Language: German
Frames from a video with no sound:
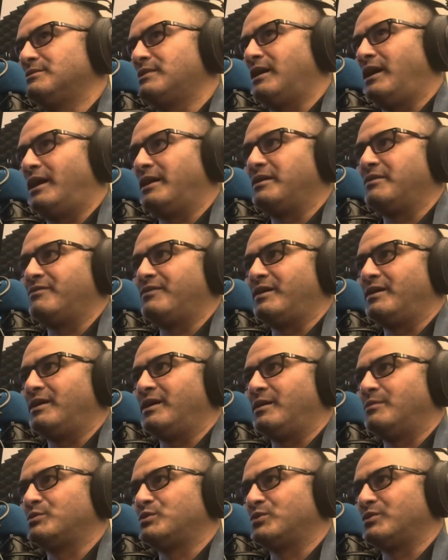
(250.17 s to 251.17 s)
angefangen
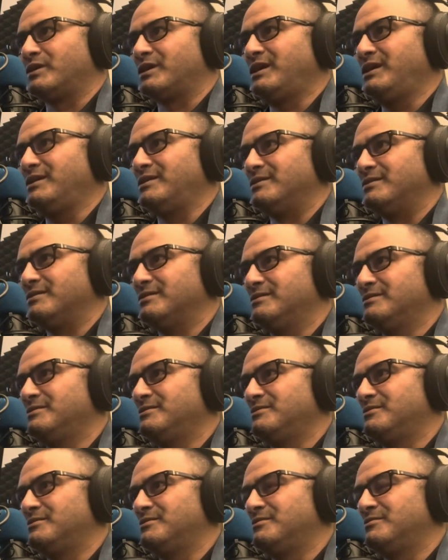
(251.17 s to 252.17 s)
haben zu reden,
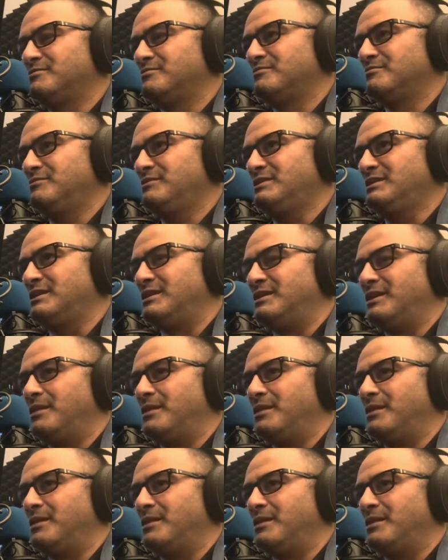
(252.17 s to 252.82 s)
dann